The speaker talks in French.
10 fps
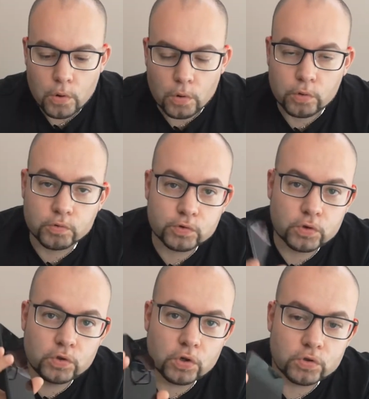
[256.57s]
le
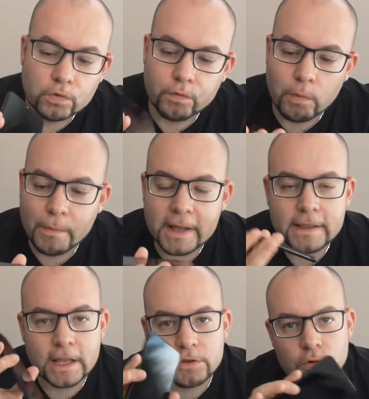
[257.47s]
constructeur se fout pas
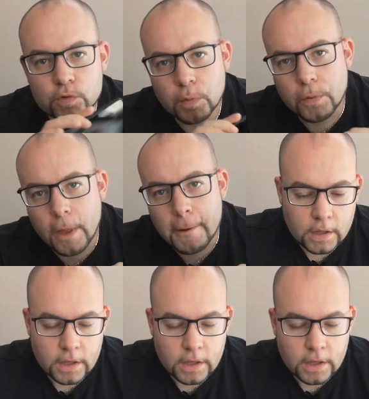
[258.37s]
de la gueule du monde. Hein.